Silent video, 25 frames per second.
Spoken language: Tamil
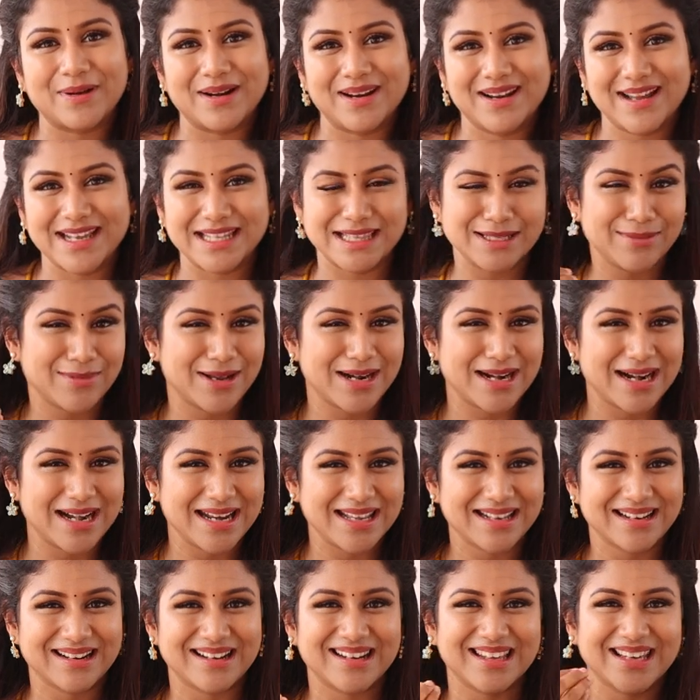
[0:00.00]
பண்ணலாம் இந்த மாதிரி
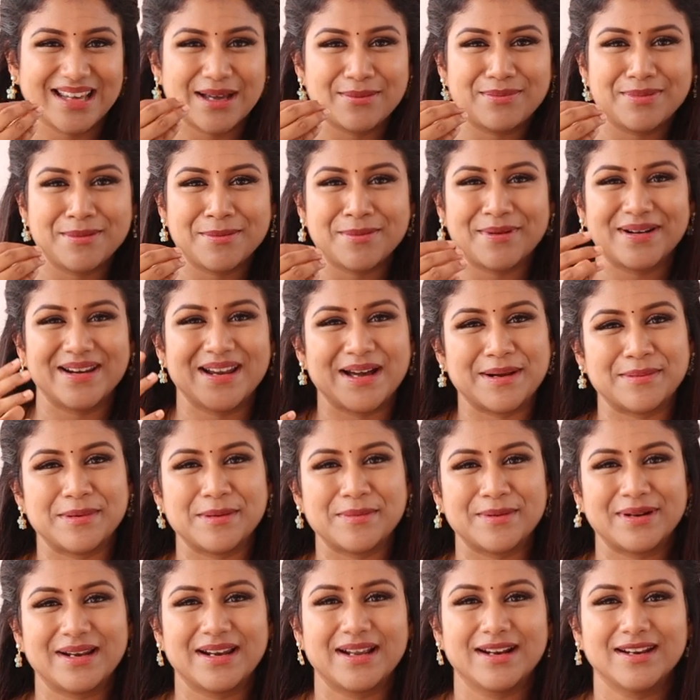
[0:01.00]
நடிக்கலாம் நீங்கள் அப்படி பண்ணலாம்
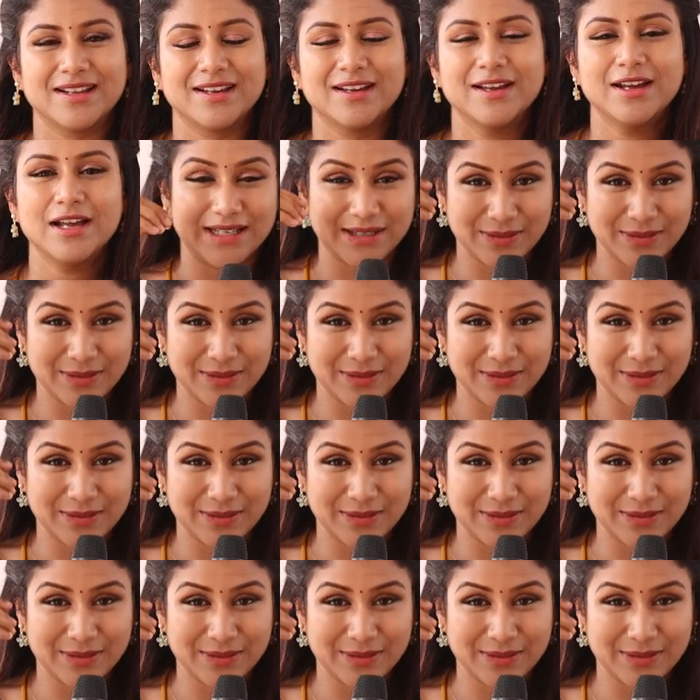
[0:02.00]
அப்படி பண்ணலான்னு